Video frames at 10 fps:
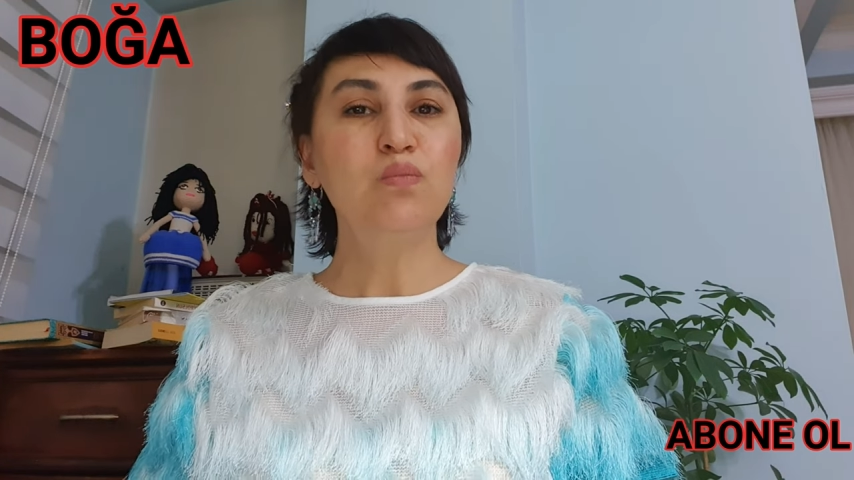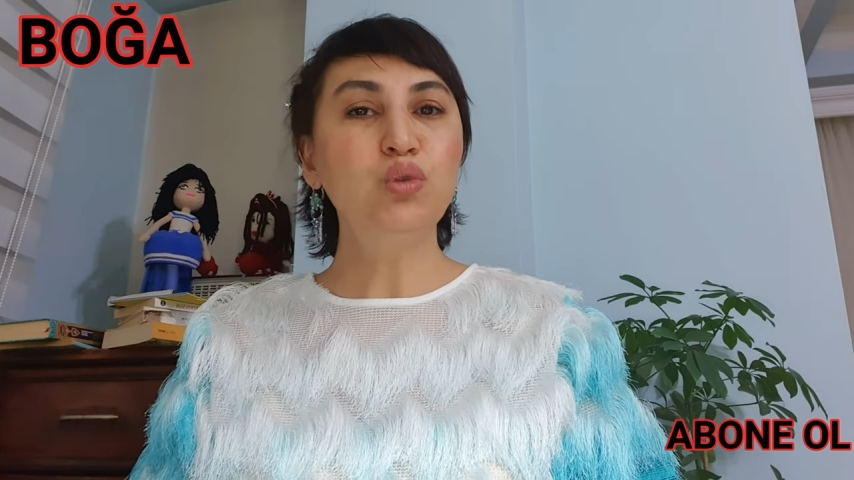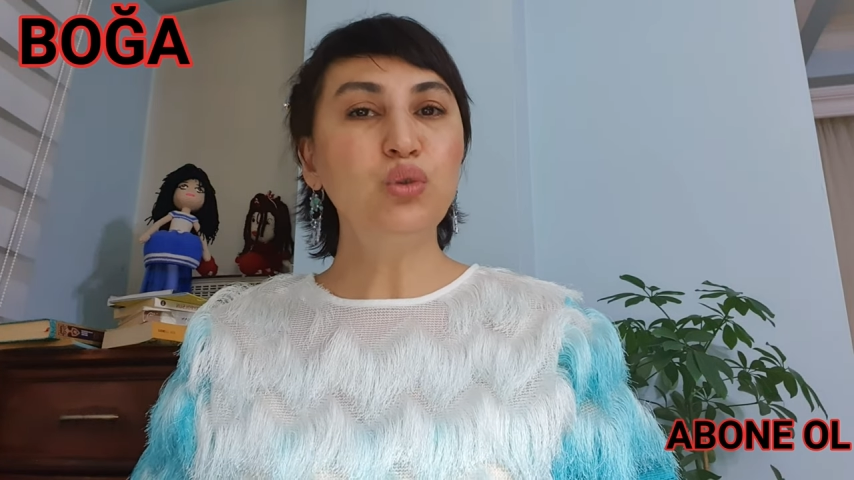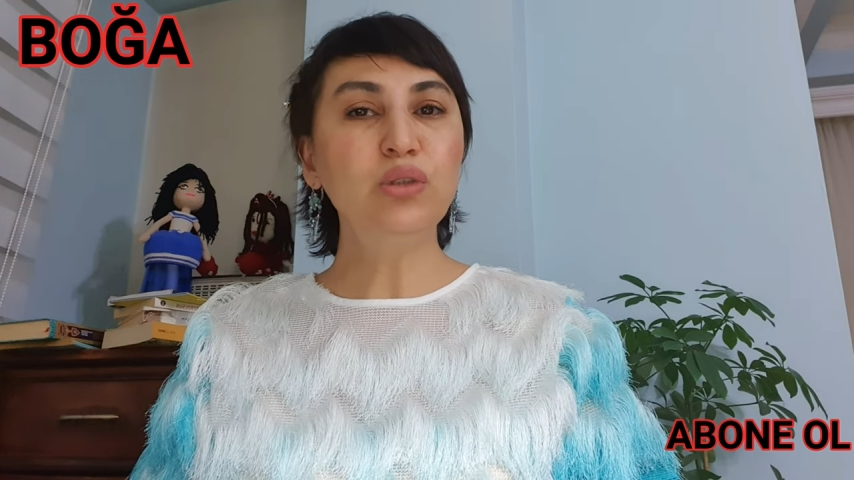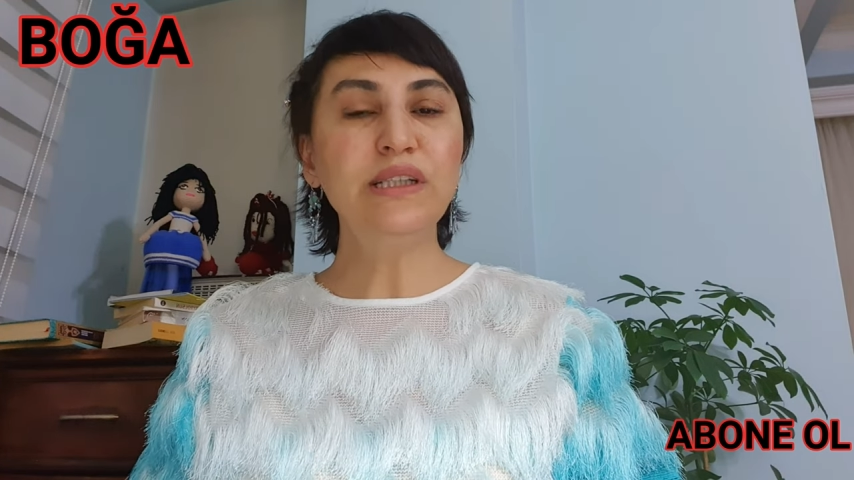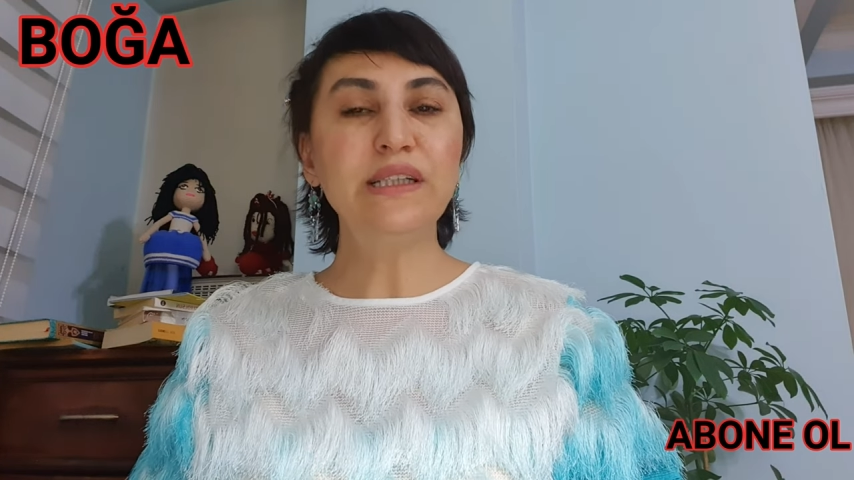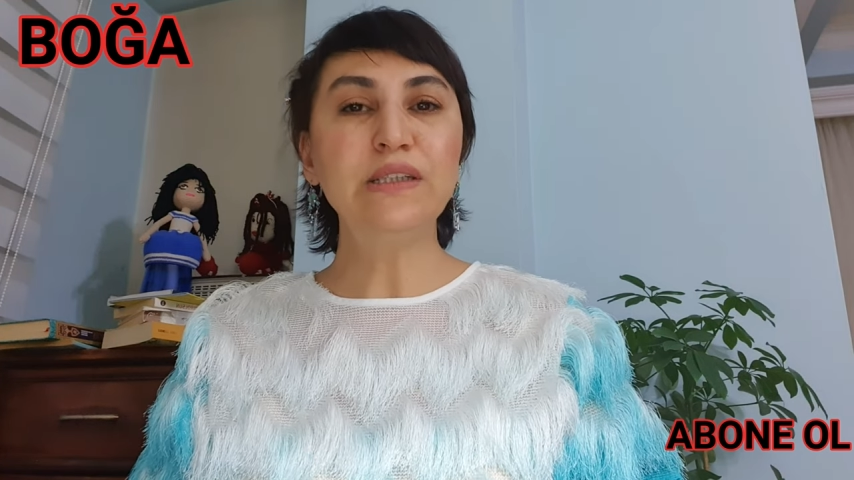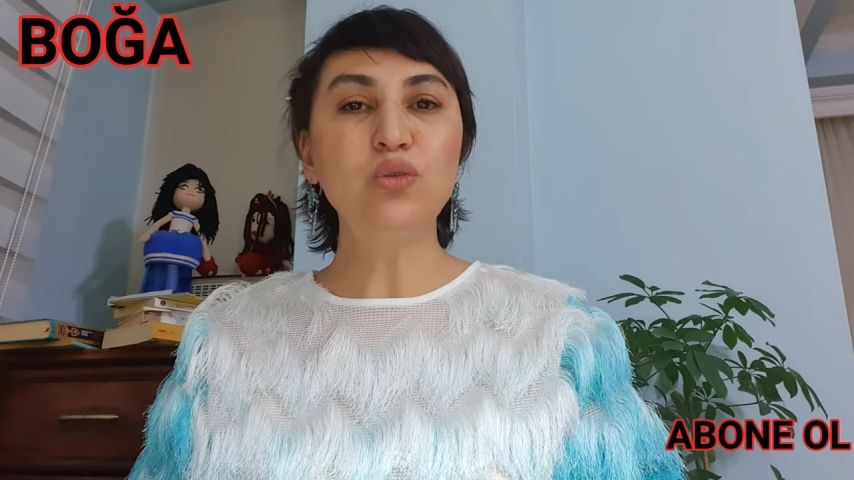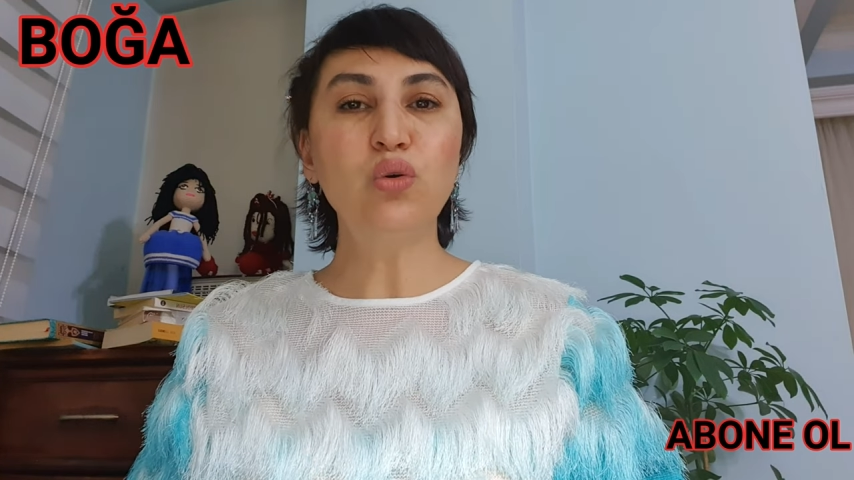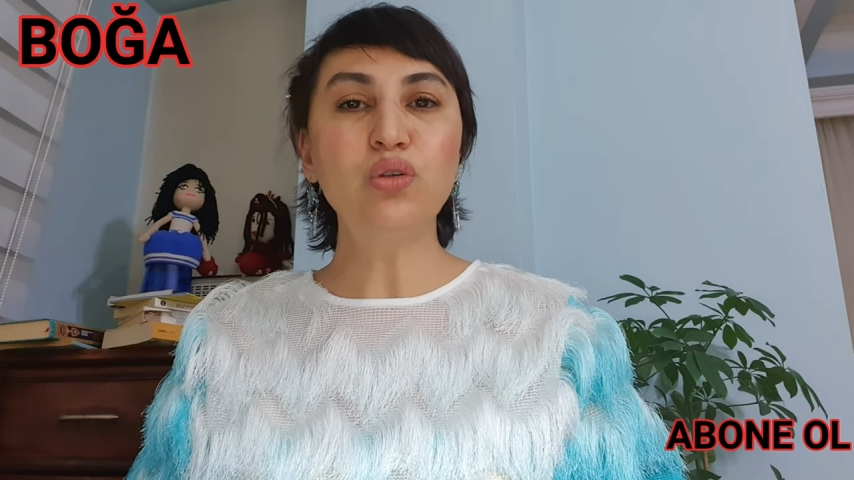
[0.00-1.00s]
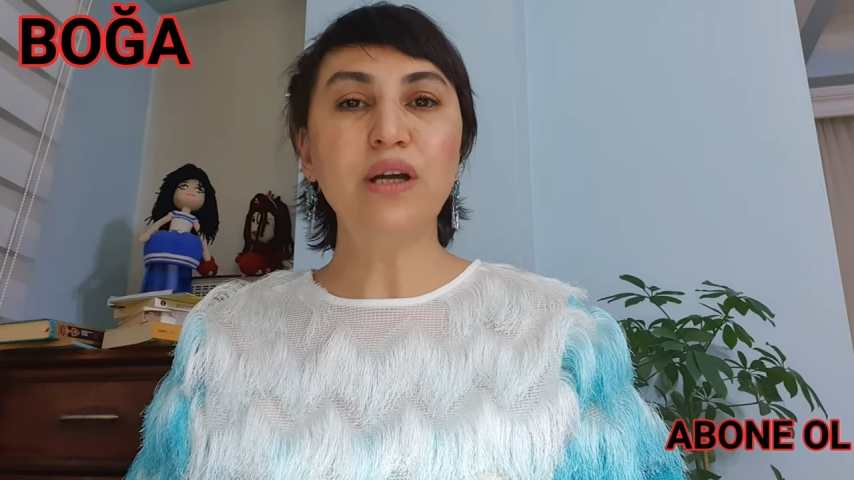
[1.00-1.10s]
bununla ilgili doğru